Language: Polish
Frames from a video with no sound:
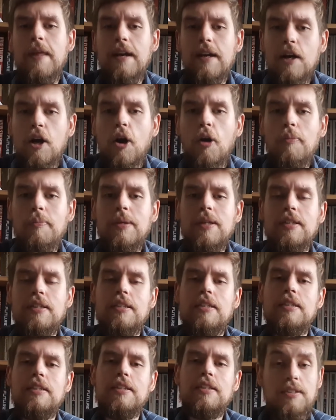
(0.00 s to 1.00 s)
kobiet.
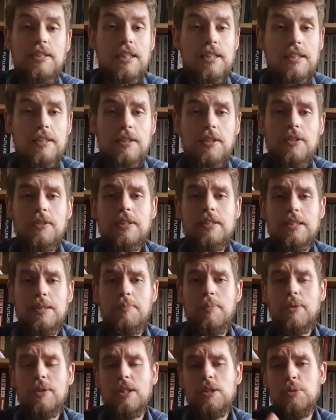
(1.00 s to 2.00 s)
Z jednej strony to jest
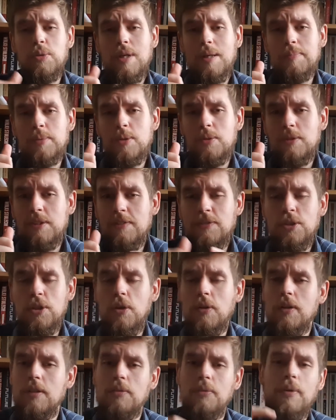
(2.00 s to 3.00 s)
reportaż, który absolutnie
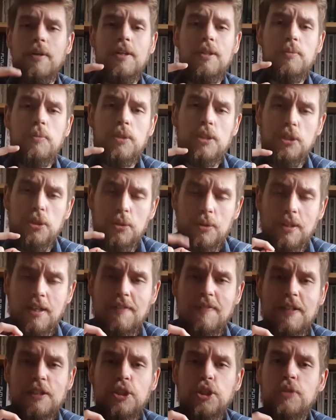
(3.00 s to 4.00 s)
wciąga, którego nie ma możesz się
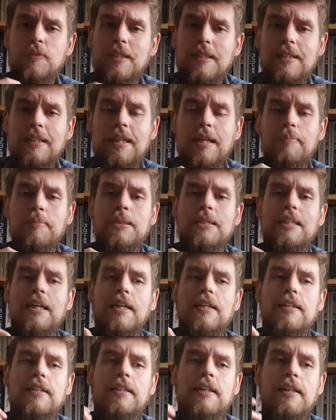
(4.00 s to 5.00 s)
oderwać. Świetnie
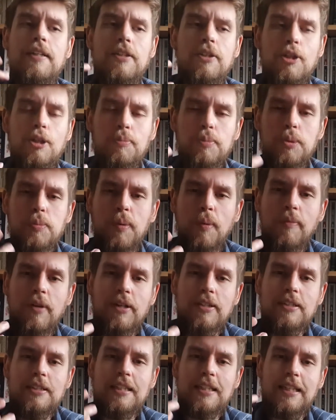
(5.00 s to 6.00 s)
napisany, trochę
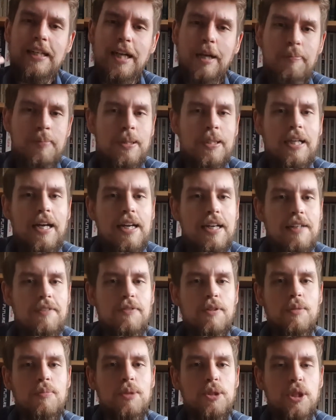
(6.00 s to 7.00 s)
przypominając takie kapitalne
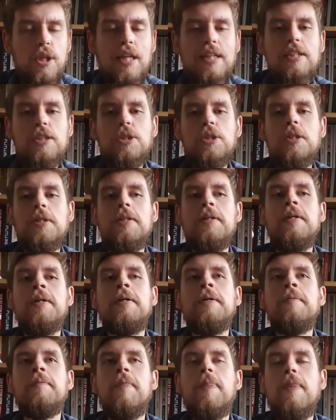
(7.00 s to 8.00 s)
filmy śledcze
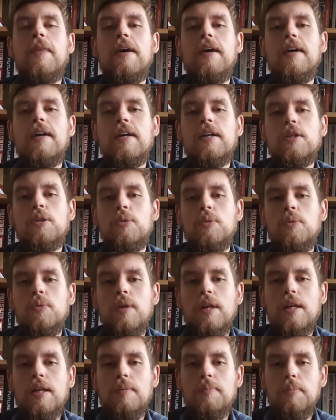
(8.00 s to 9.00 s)
E,
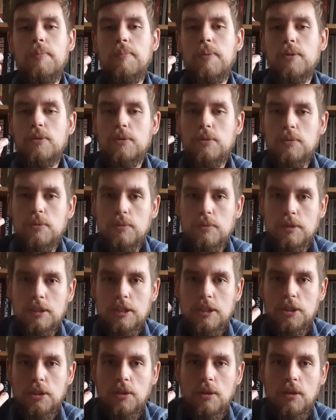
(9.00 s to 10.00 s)
które po prostu chce
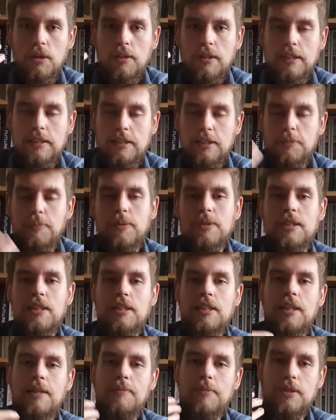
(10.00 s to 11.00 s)
się oglądać, chce się poznać
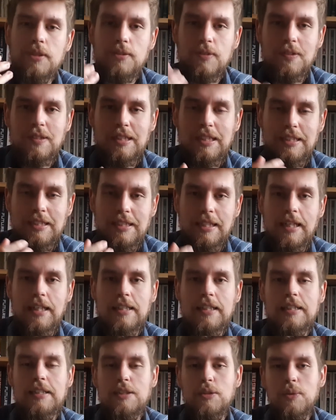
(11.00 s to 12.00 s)
tajemnicę, rozwiązać
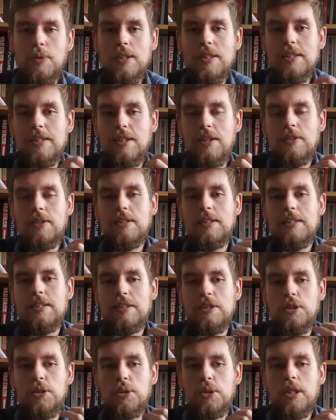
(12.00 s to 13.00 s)
zagadkę. Z drugiej strony to jest
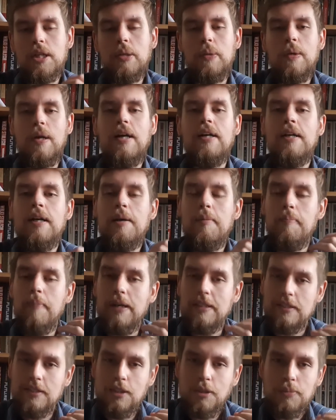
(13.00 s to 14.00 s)
książka, która
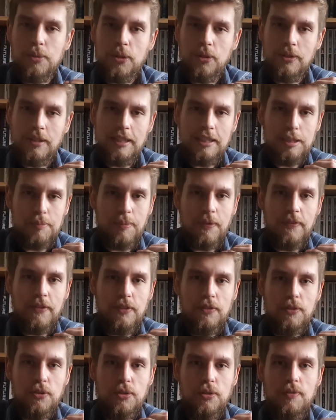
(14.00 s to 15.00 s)
bardzo dobrze oddaje
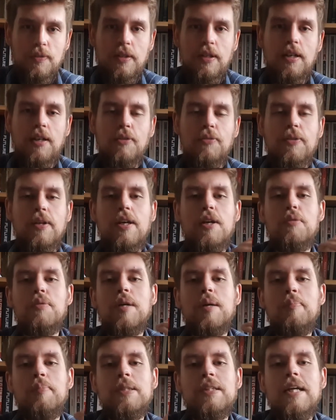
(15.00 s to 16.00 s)
sprawiedliwość ofiarom,
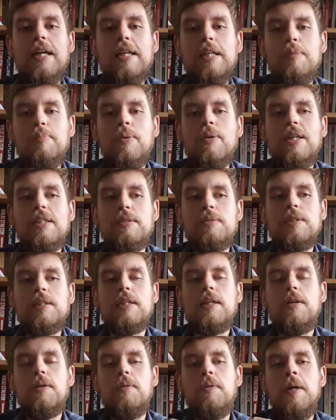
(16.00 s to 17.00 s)
kapitalnie pokazuje
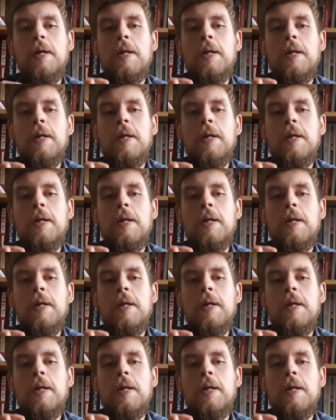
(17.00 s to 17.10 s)
taką